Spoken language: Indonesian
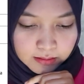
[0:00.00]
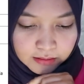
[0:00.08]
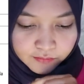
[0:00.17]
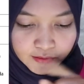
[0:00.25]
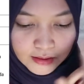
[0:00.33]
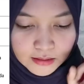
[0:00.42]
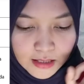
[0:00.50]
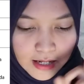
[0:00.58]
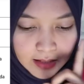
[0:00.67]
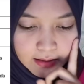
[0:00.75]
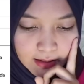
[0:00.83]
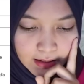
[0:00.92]
Sertifikat
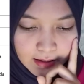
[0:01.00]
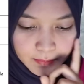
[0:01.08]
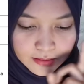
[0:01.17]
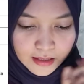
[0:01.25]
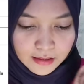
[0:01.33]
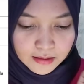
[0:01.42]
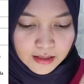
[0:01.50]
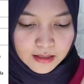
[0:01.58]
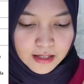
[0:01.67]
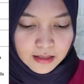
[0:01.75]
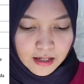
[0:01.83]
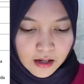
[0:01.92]
nggak ada,
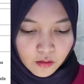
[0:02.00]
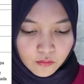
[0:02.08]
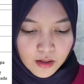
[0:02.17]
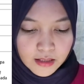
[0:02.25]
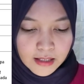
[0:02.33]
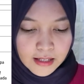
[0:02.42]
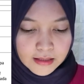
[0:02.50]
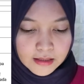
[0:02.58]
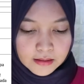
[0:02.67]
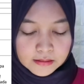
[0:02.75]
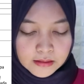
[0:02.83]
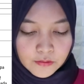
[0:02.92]
pesannya dari aku
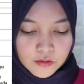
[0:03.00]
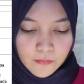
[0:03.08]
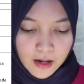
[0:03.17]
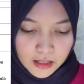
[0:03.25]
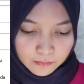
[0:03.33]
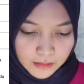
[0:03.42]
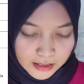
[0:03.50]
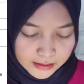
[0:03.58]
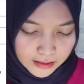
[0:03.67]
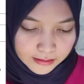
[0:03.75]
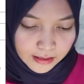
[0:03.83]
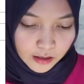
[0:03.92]
adik-adik terus semangat
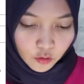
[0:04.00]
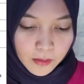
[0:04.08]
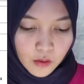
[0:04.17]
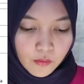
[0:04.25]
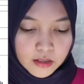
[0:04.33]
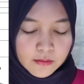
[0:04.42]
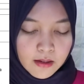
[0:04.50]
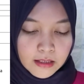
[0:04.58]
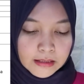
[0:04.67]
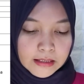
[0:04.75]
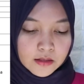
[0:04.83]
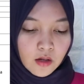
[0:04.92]
belajar, jangan lupa kewajiban
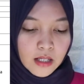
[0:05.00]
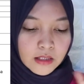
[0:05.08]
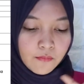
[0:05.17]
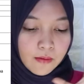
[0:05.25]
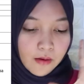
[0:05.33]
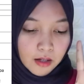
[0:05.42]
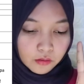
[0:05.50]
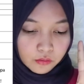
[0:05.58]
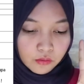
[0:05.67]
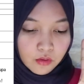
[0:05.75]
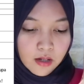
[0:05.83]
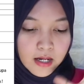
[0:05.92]
kita sholat lima
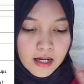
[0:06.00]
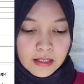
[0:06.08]
waktu,